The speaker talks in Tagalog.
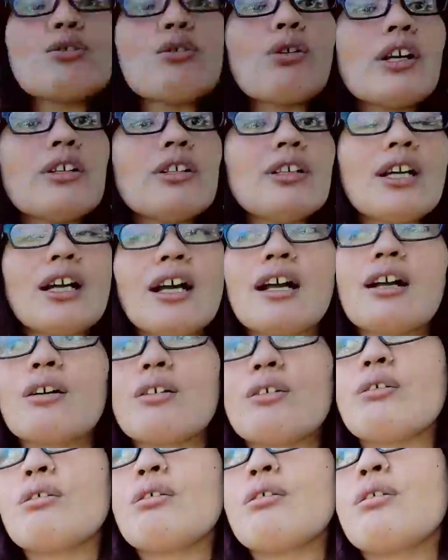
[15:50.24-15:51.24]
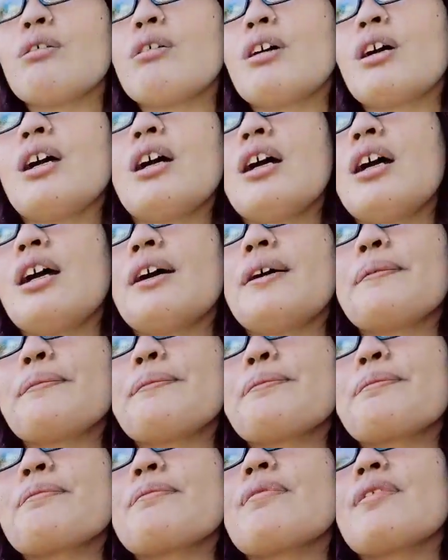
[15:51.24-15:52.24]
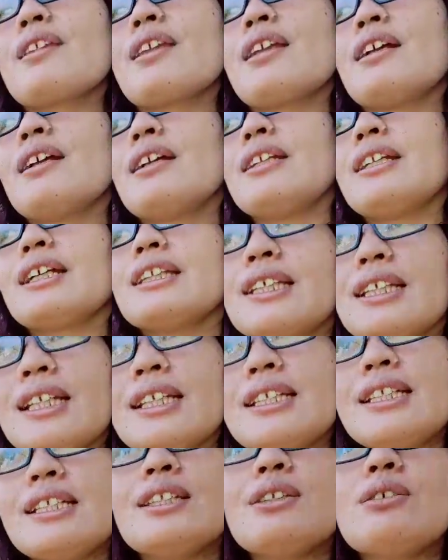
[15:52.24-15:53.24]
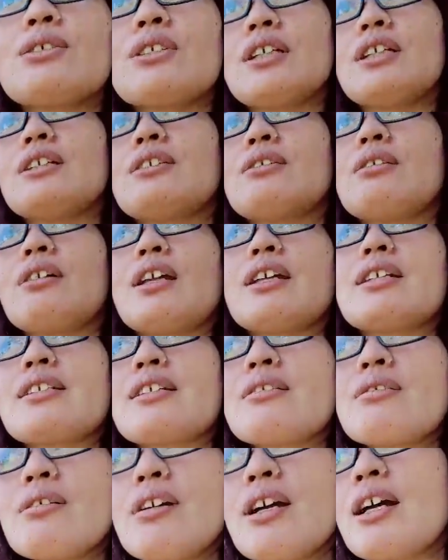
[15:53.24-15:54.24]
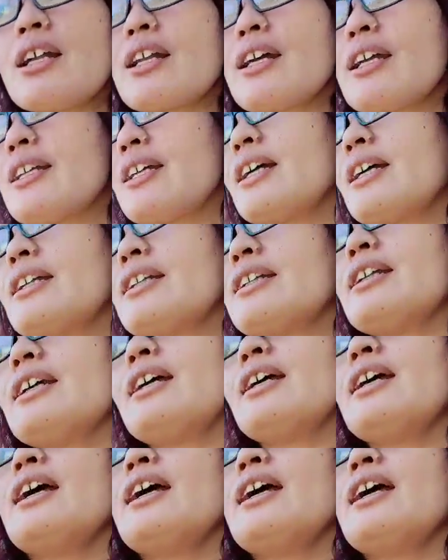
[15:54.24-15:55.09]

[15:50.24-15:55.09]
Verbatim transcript: so ngayon lang ako uh, nakatira dito sa ganitong klaseng lugar ayan